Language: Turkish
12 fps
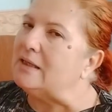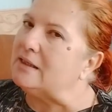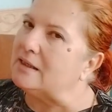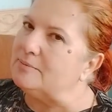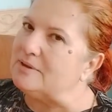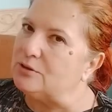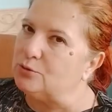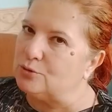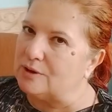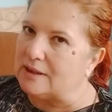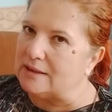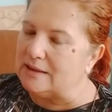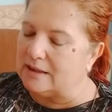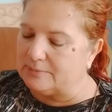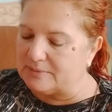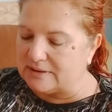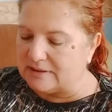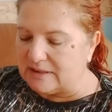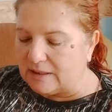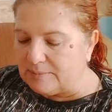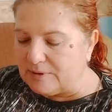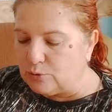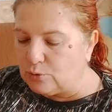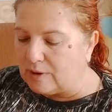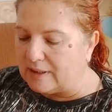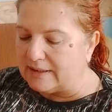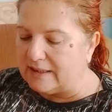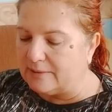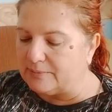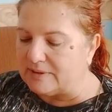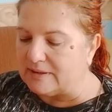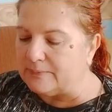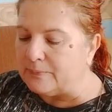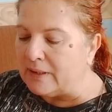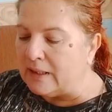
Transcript: ya bir ritüel yaptın ya bir dua yaptın